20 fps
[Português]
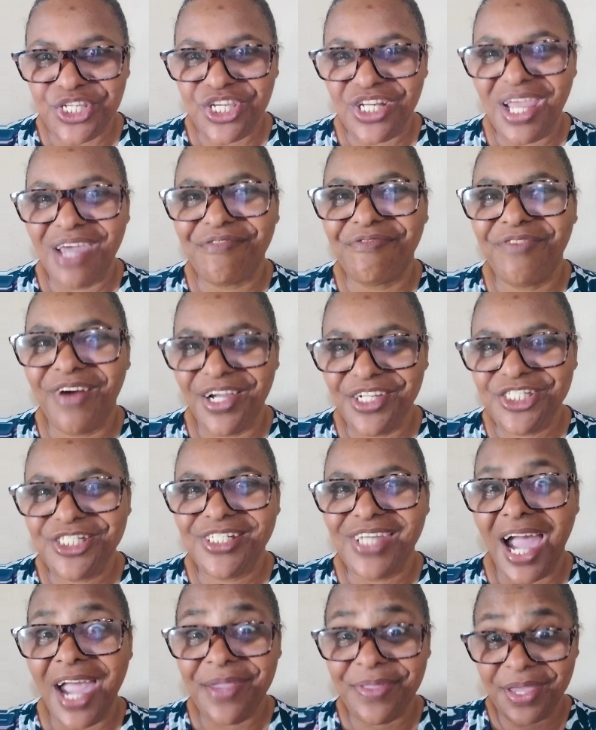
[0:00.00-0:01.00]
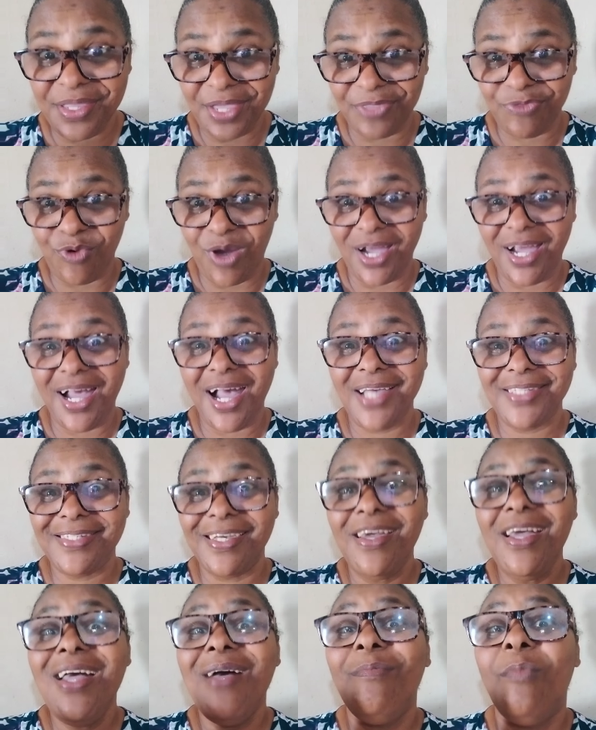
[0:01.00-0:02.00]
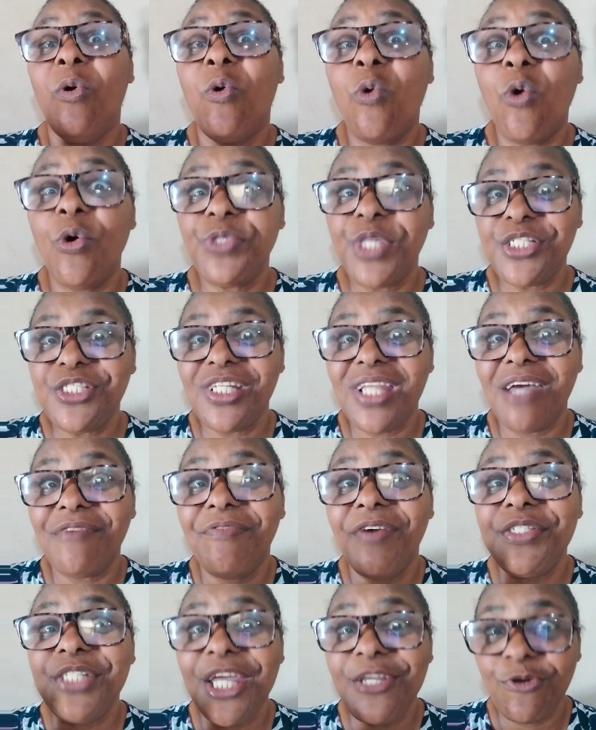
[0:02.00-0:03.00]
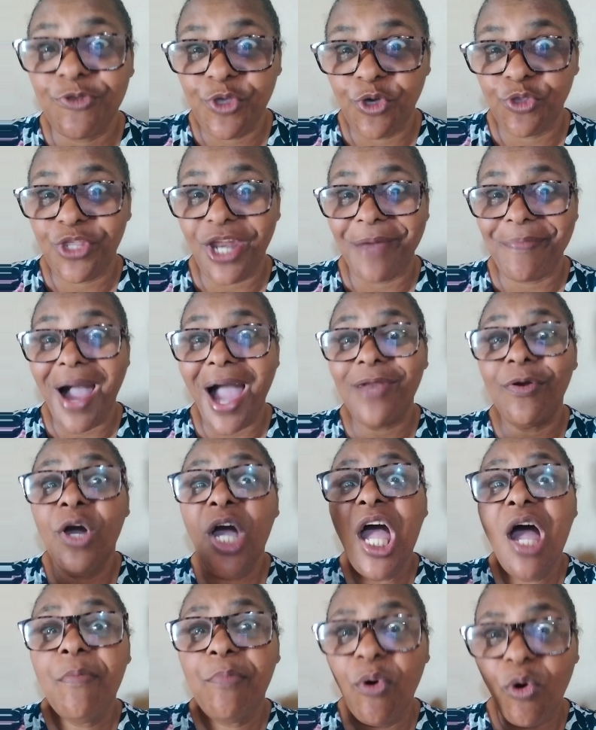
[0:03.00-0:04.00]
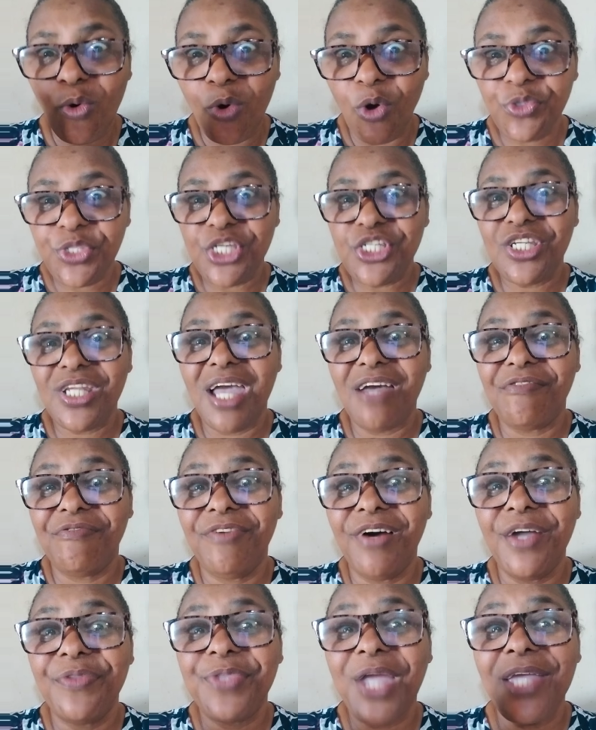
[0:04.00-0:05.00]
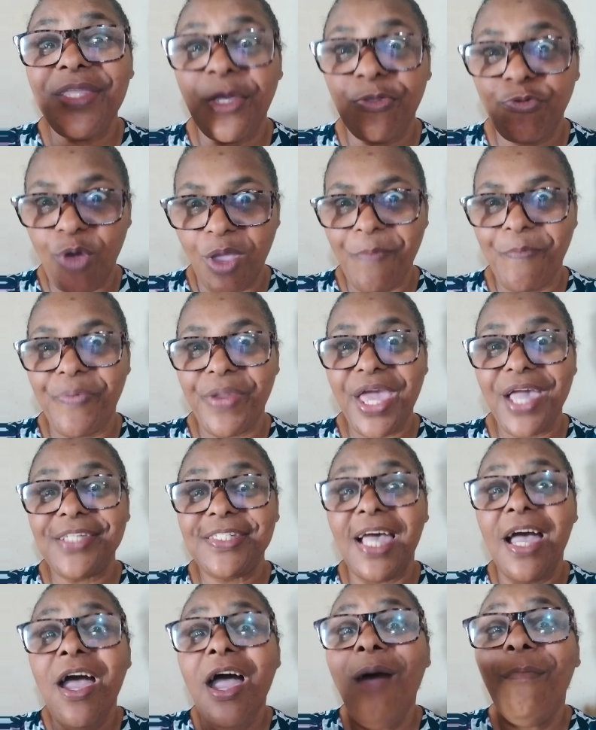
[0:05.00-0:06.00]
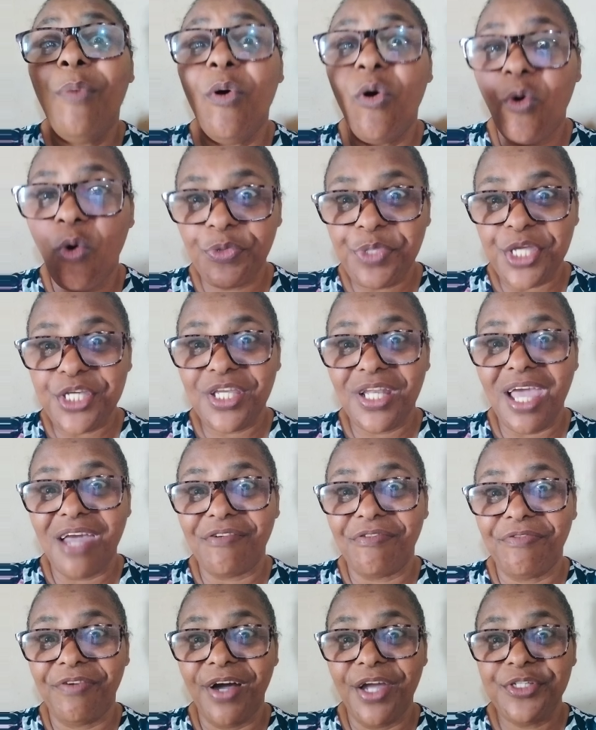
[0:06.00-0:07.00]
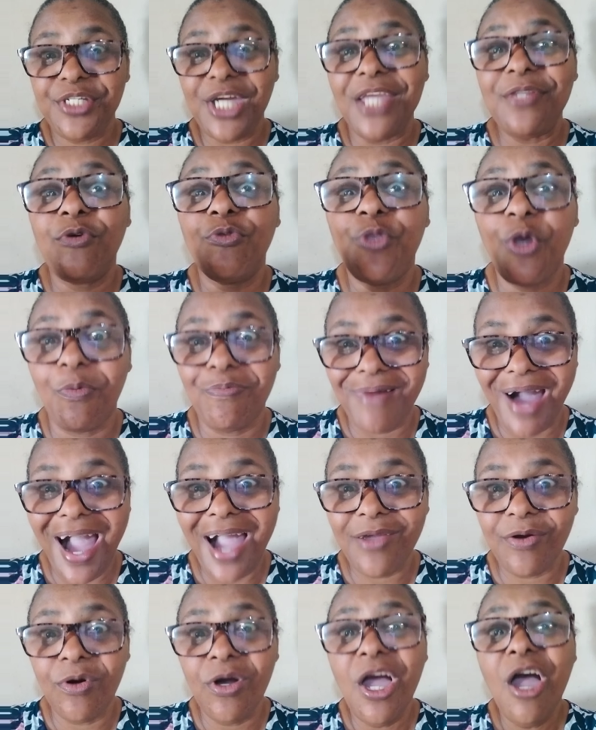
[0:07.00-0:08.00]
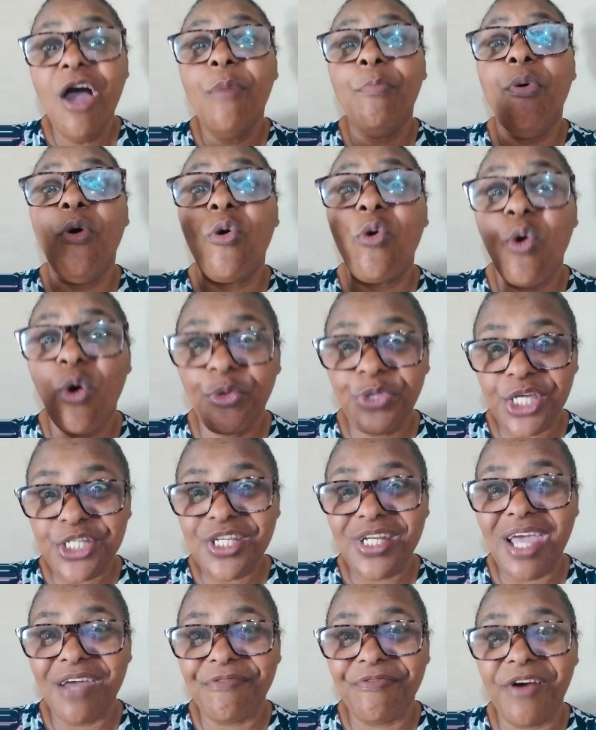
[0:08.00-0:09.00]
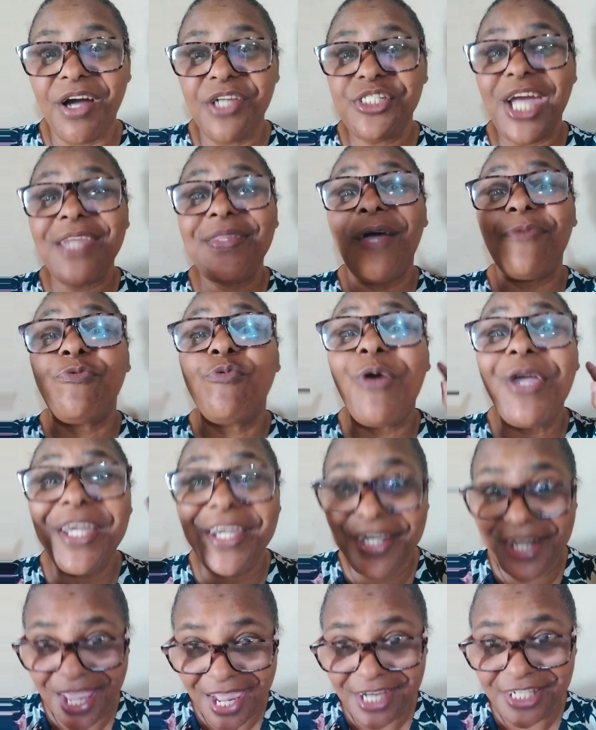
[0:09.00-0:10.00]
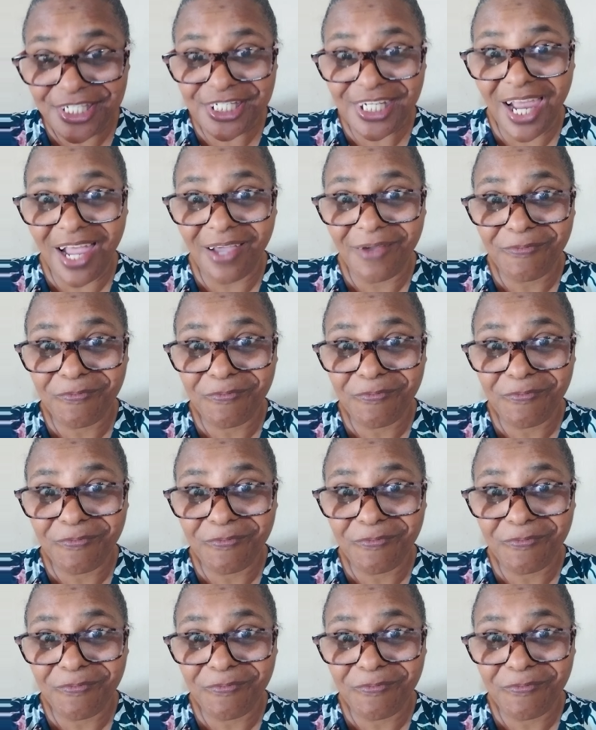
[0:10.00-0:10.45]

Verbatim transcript: de levante aí dentro da tua casa, por conta de levante aí no teu trabalho, por conta de levante aí na tua empresa, por conta de levante aí no teu bairro, por conta de levante aí na tua igreja.